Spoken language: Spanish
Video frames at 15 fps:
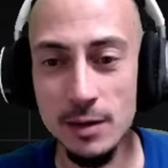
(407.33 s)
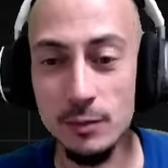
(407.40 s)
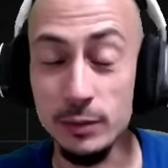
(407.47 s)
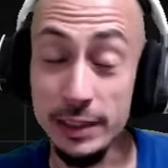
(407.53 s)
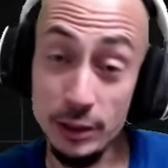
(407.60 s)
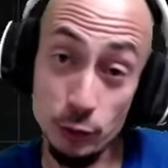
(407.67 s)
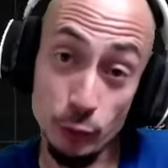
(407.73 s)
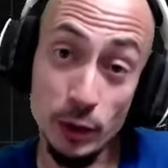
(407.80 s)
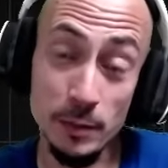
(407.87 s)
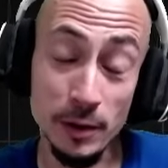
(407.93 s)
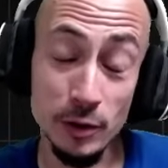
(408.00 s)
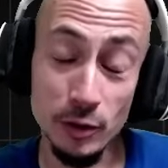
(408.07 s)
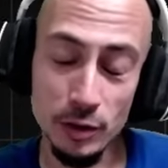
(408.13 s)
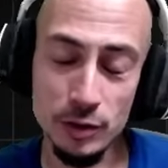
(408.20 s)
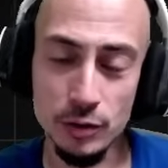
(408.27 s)
destruir,
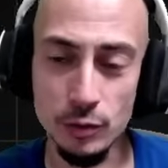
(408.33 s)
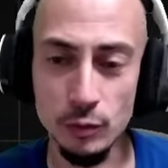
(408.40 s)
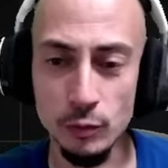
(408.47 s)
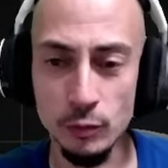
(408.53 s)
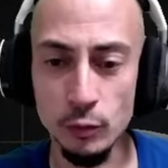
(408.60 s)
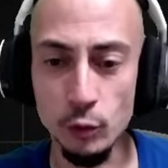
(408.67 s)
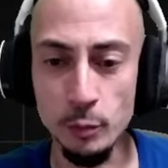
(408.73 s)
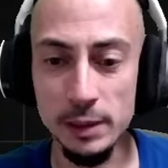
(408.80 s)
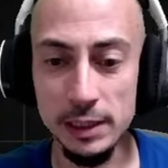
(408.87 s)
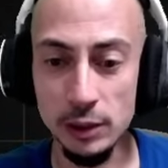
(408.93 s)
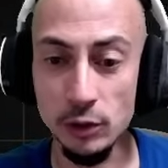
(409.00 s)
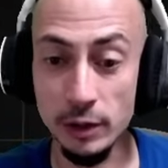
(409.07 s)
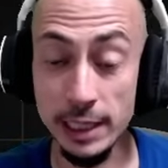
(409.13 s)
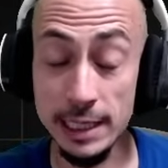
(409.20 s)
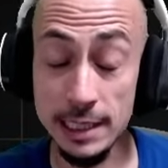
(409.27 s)
mejor dicho, un,
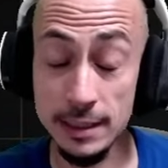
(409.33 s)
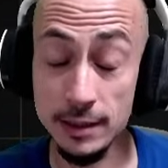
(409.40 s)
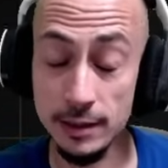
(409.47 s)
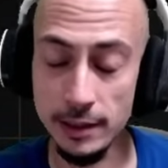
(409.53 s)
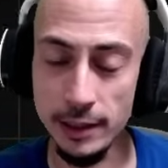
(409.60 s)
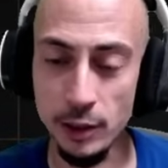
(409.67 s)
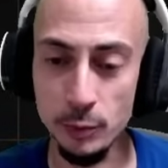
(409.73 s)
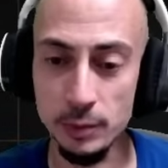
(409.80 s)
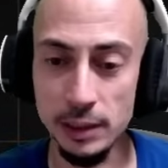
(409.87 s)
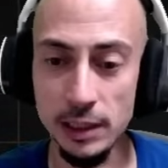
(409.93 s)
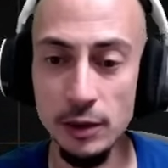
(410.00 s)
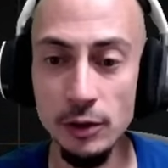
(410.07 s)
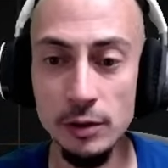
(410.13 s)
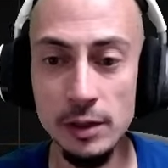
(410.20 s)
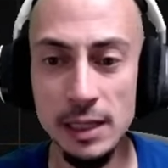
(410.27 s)
mítico que hayas eh,
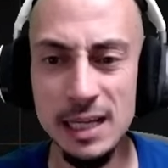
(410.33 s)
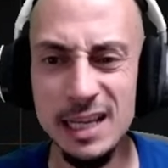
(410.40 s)
obtenido.